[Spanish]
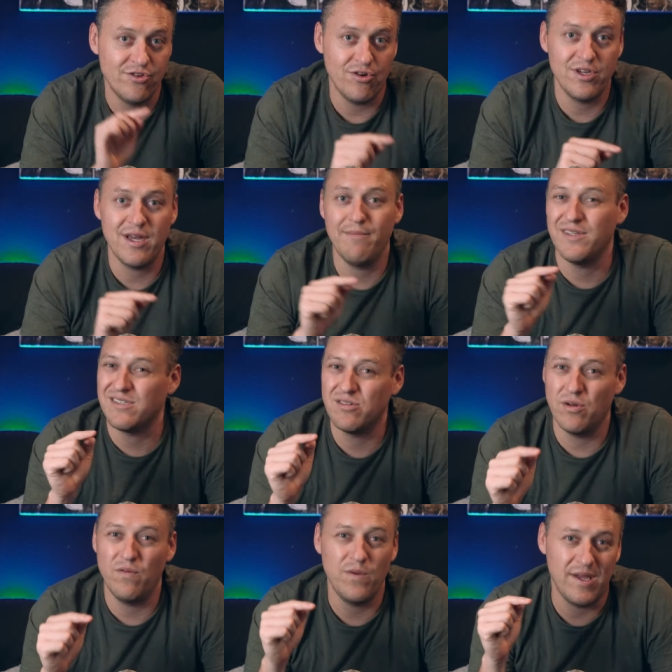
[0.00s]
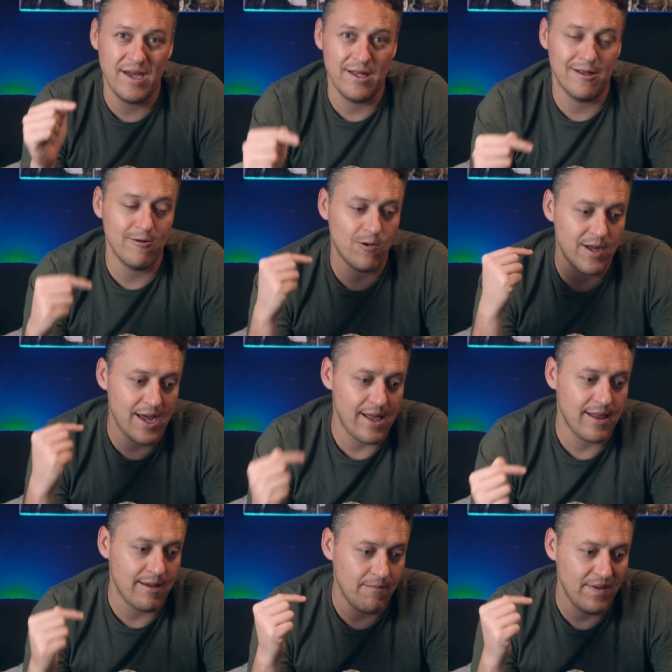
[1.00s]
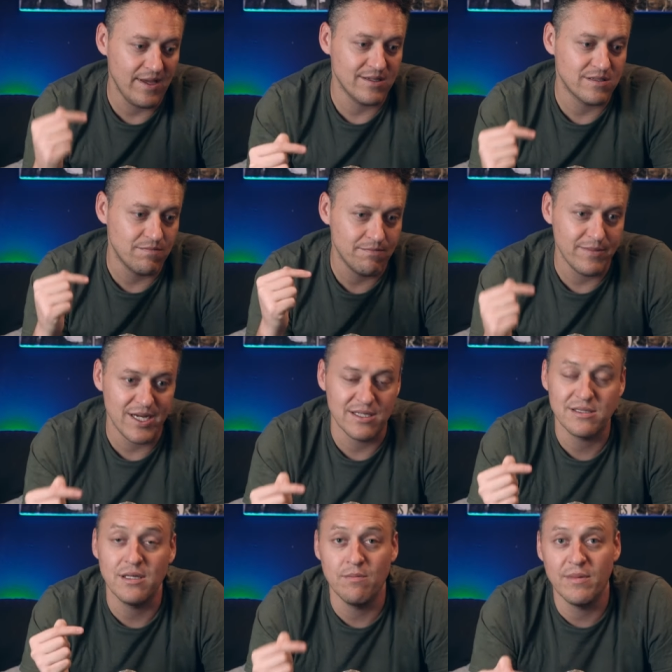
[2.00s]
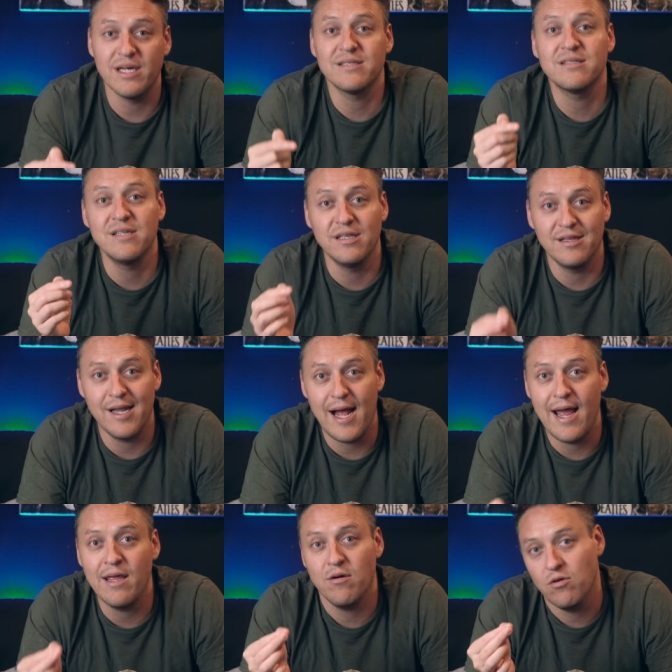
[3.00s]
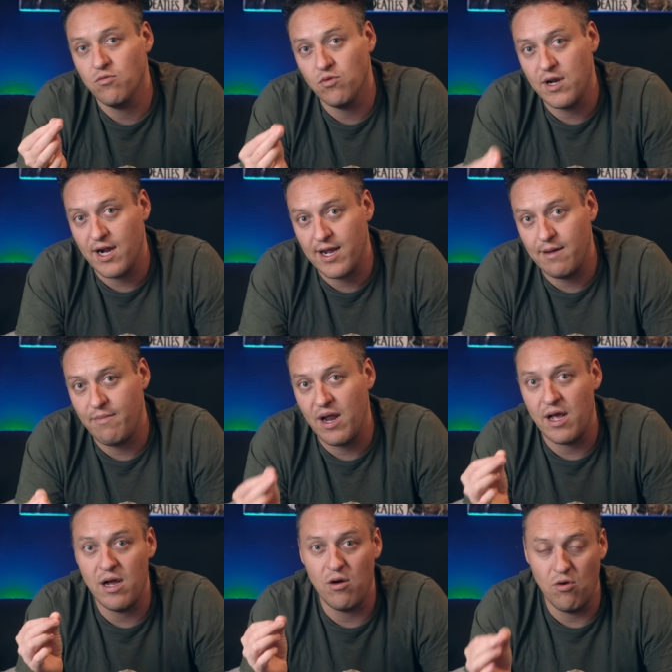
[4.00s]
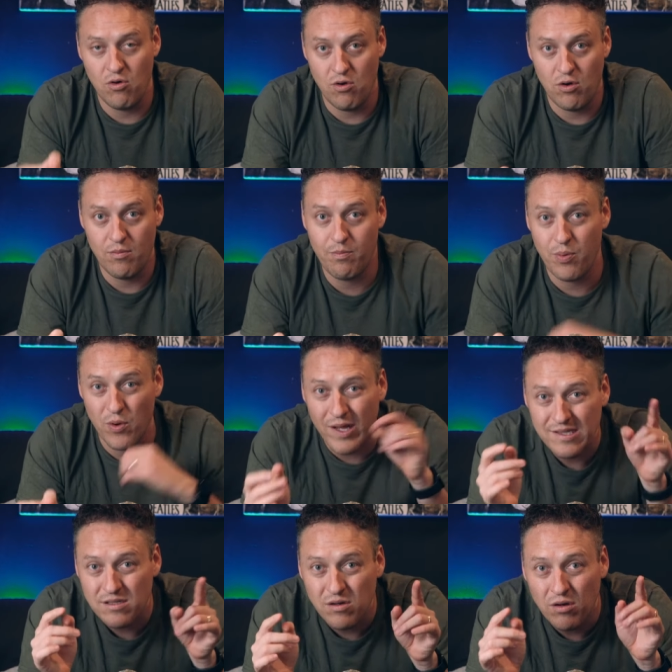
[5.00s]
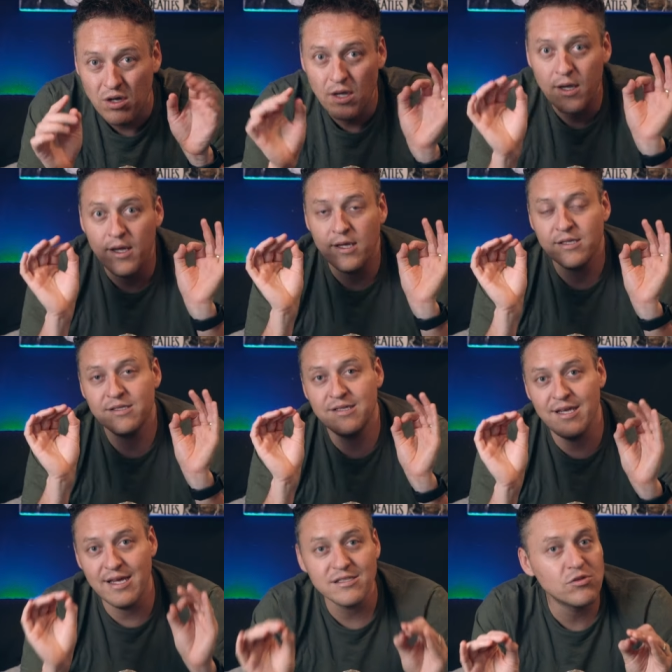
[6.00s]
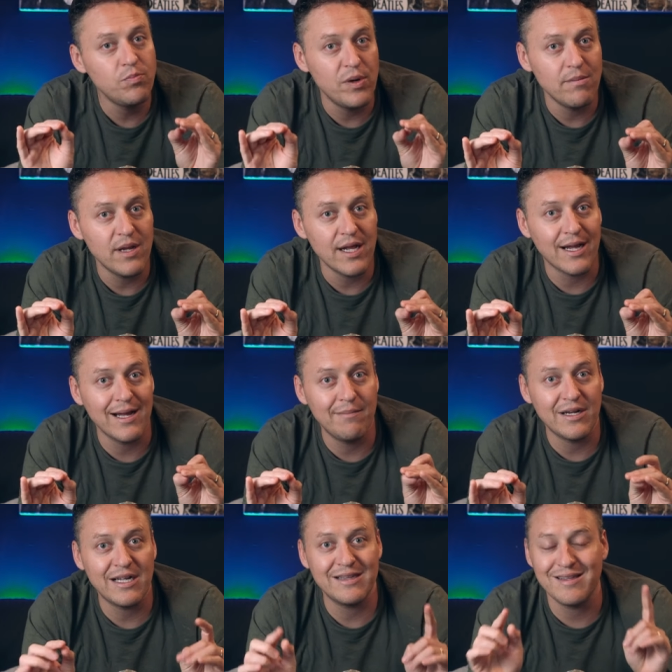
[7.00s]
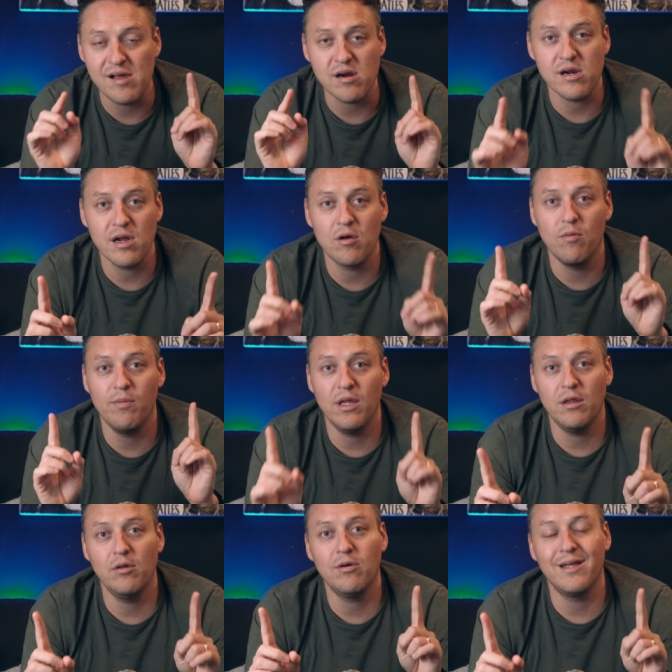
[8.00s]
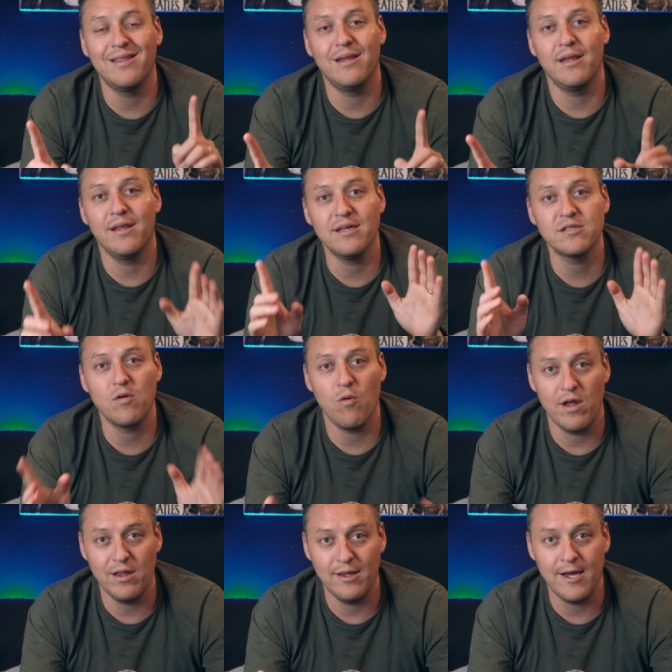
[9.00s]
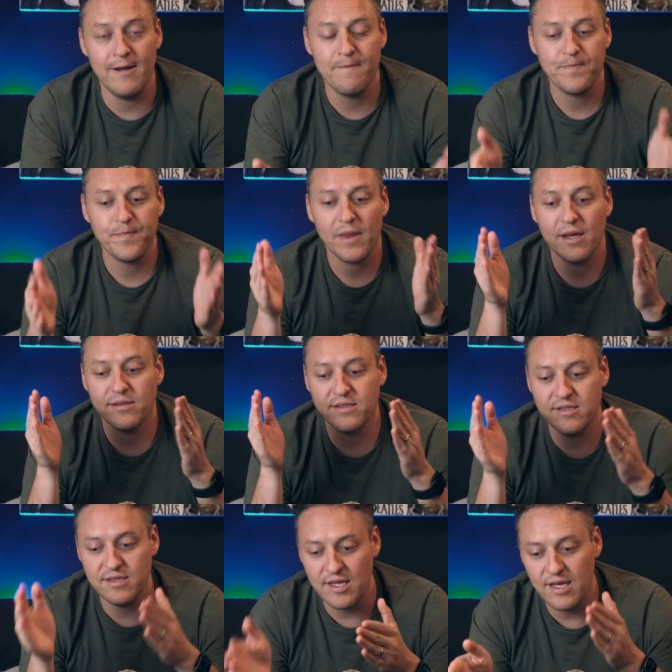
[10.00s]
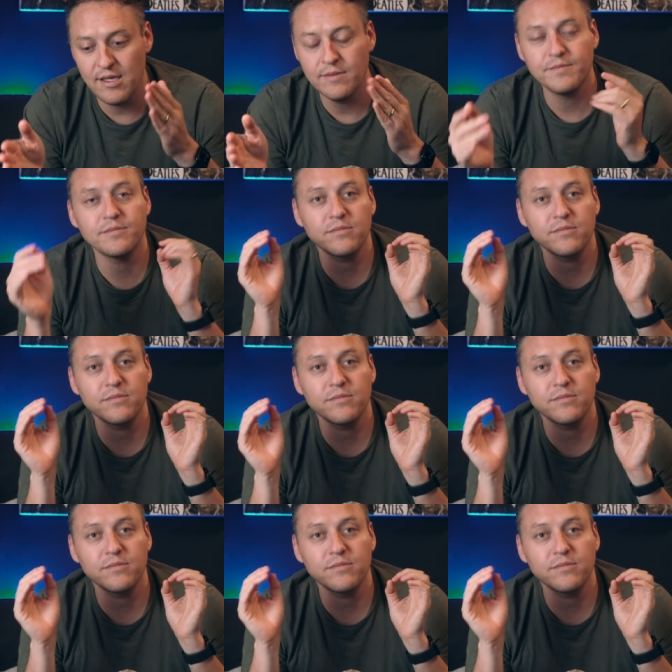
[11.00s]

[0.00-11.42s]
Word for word: yo ya me estoy fijando cada vez más y más si trae una cámara o no. Por eso, si es tu primera cámara, te recomiendo que te des cuenta si